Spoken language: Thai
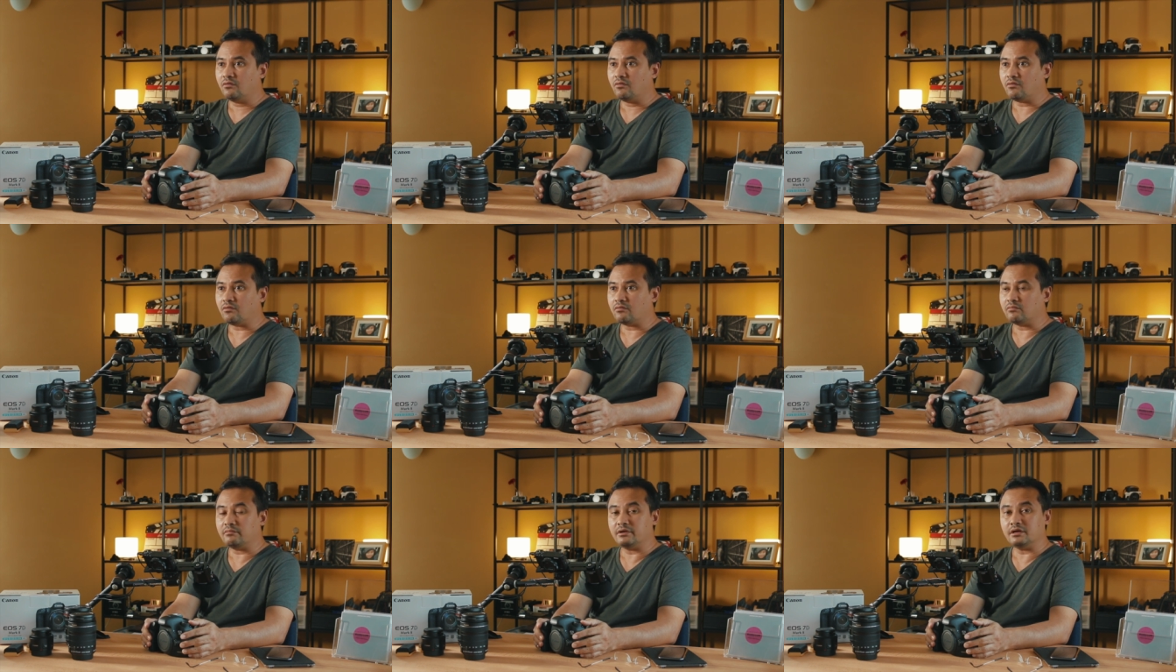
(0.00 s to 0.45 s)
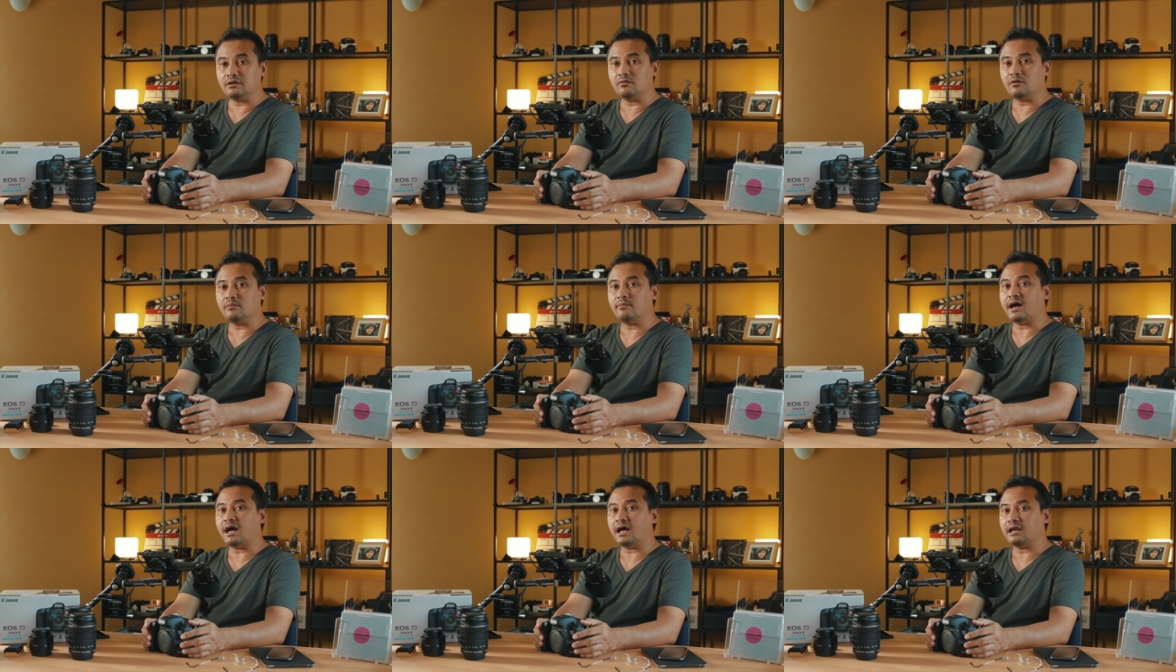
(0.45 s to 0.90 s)
หกหมื่น
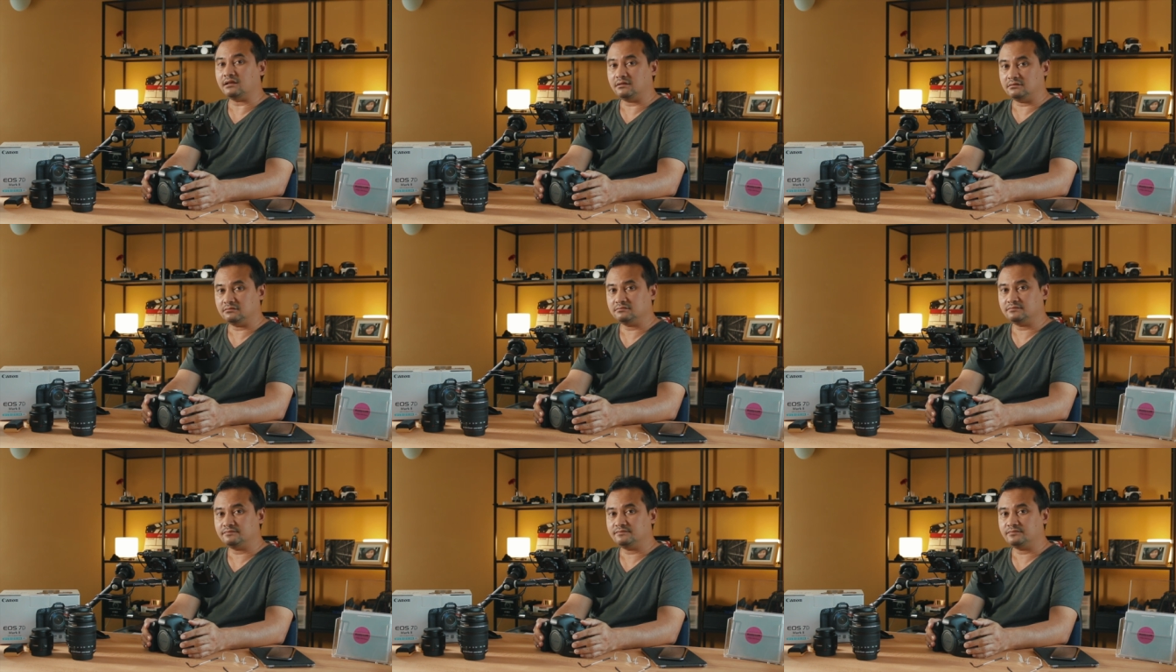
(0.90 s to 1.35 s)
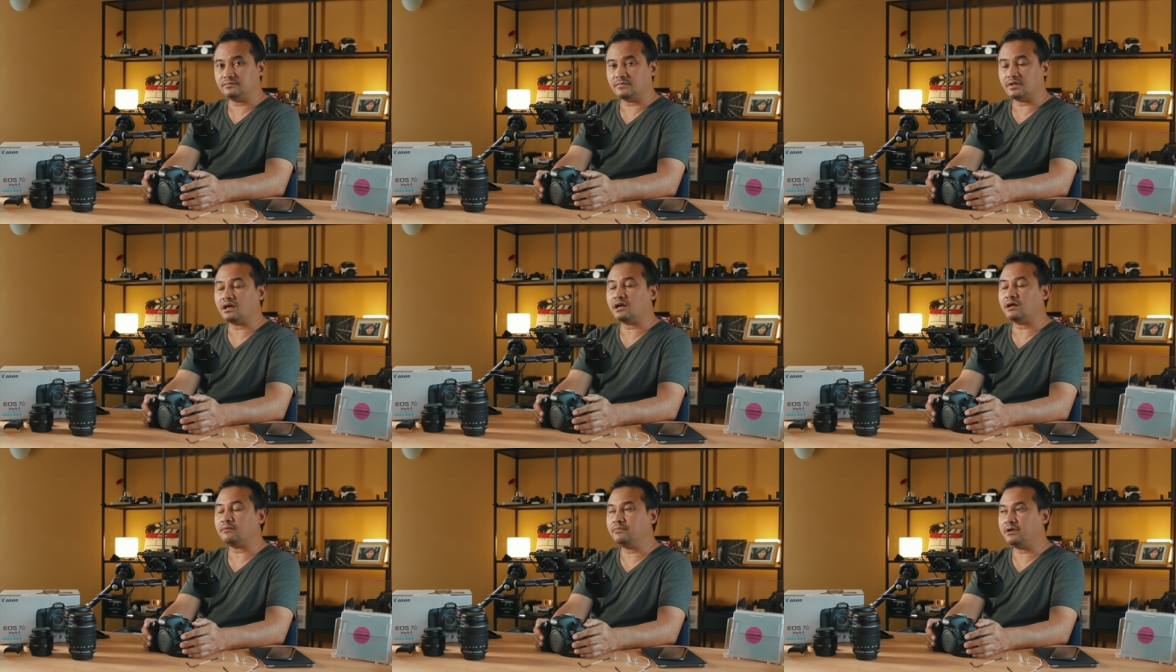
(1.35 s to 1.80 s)
กว่าบาท
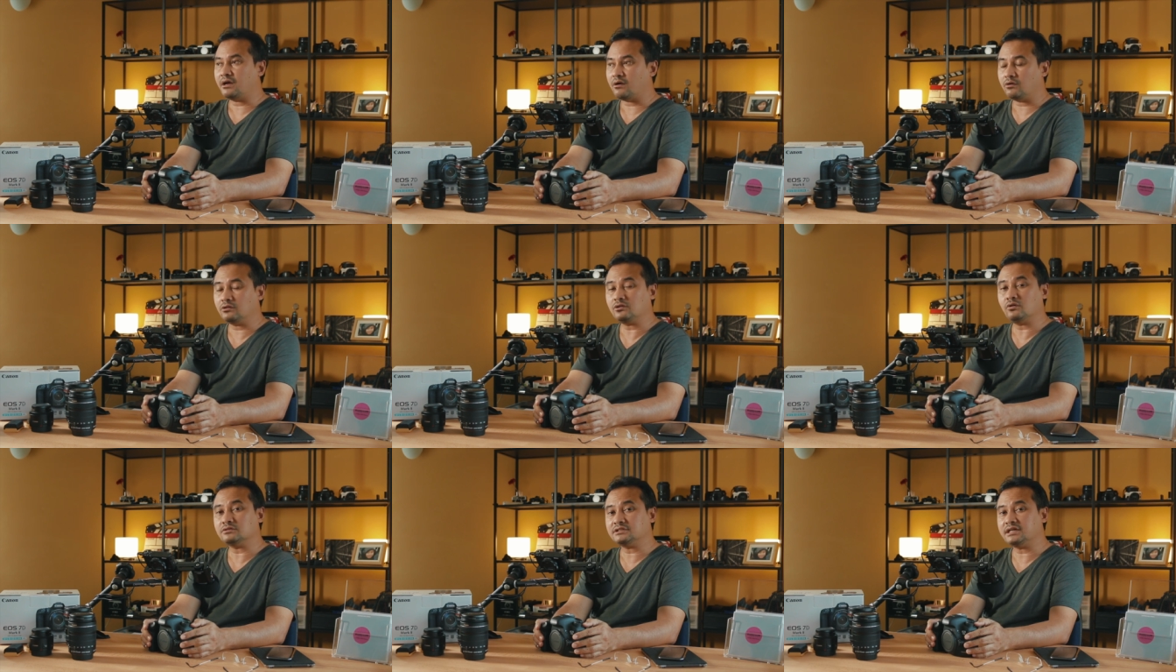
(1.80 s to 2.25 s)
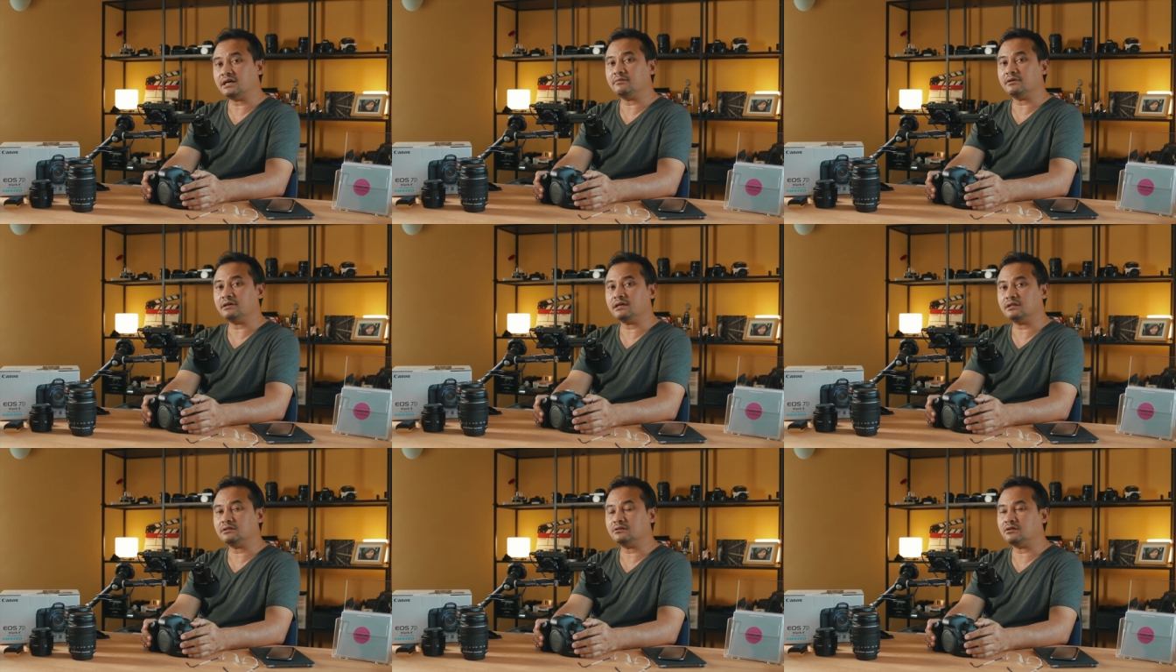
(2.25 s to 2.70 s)
นะครับ่เราก็ตกใจเห
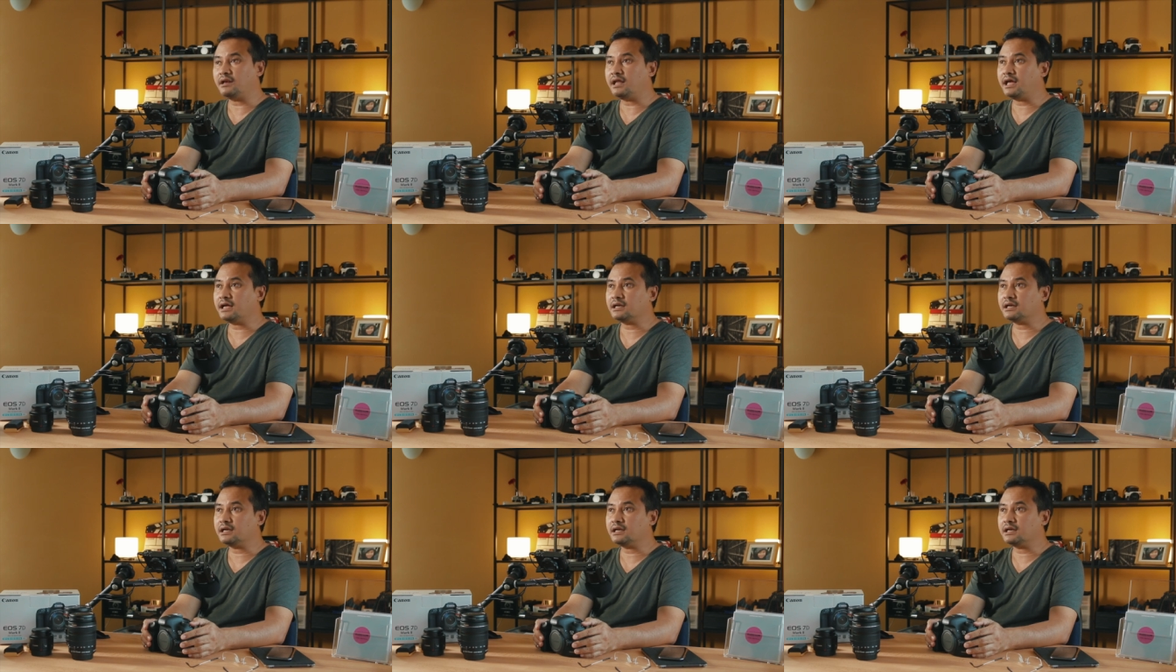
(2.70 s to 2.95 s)
มือนกัน ตอน